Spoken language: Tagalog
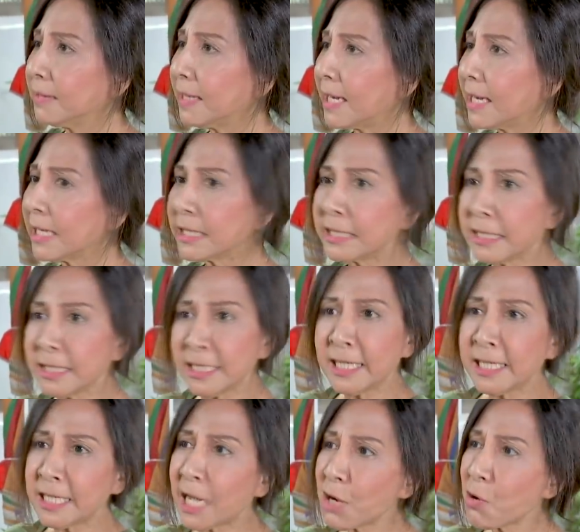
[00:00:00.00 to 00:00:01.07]
Ha?
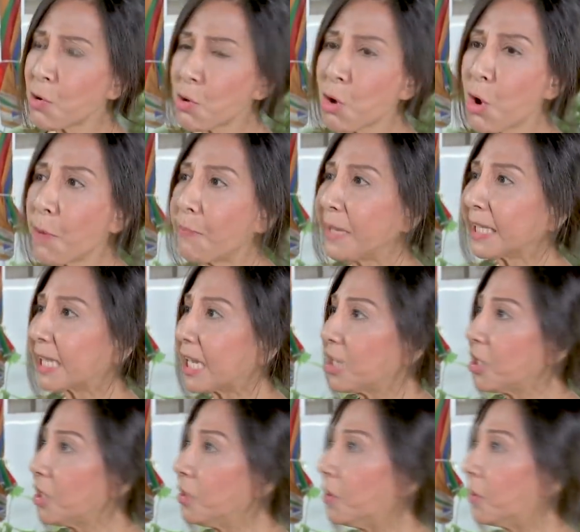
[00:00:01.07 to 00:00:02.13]
Nangungupit
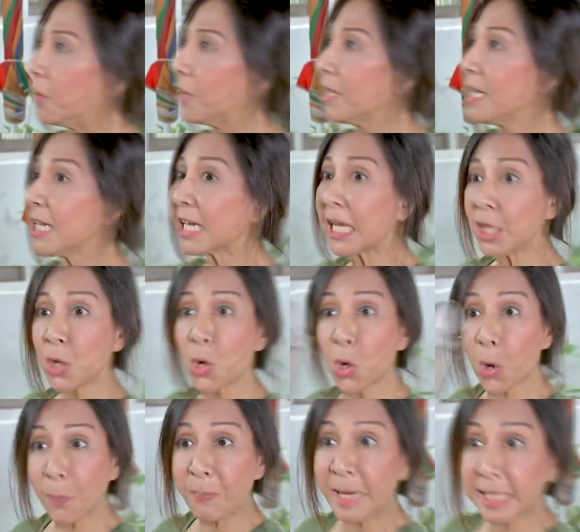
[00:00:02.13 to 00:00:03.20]
kayo, ano?
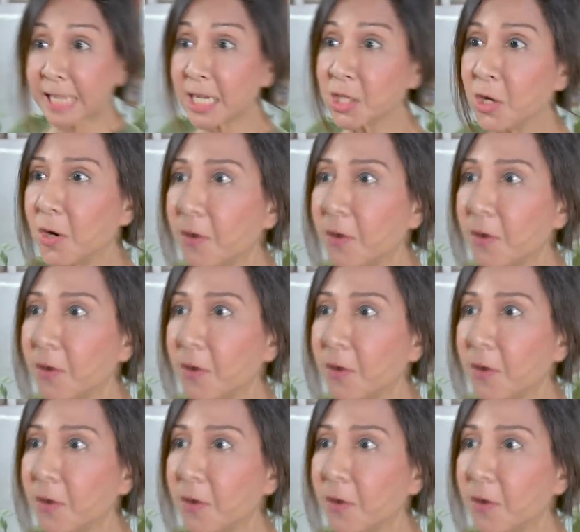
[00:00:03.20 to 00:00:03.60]
Kinukupitan niyo